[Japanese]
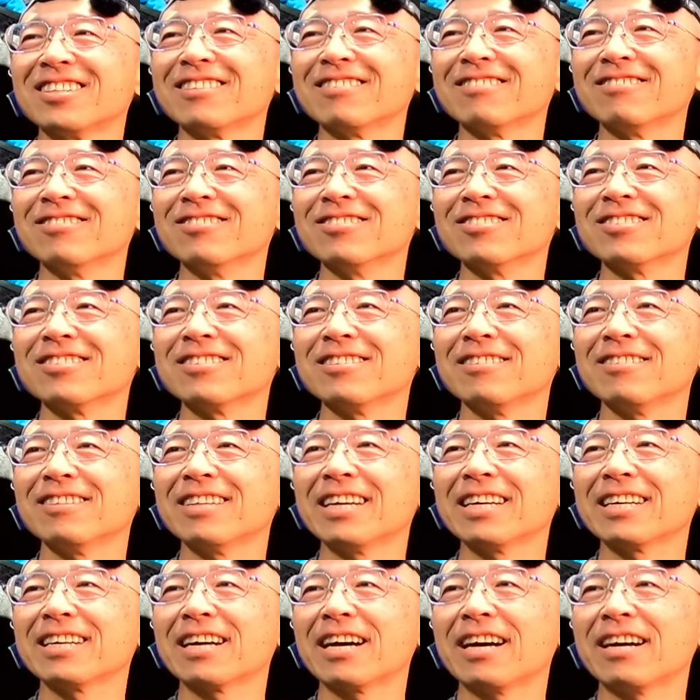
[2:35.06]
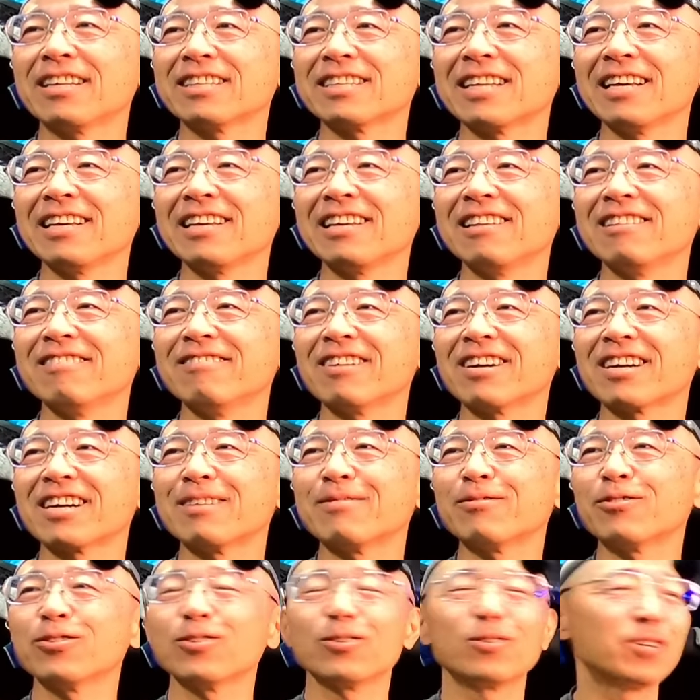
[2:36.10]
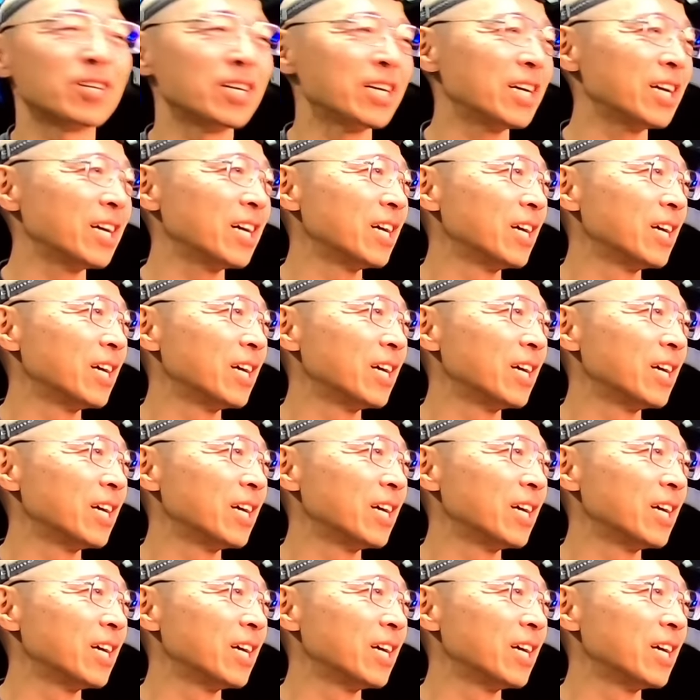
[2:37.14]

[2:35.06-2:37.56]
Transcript: 思うんですよなんか最近の若者は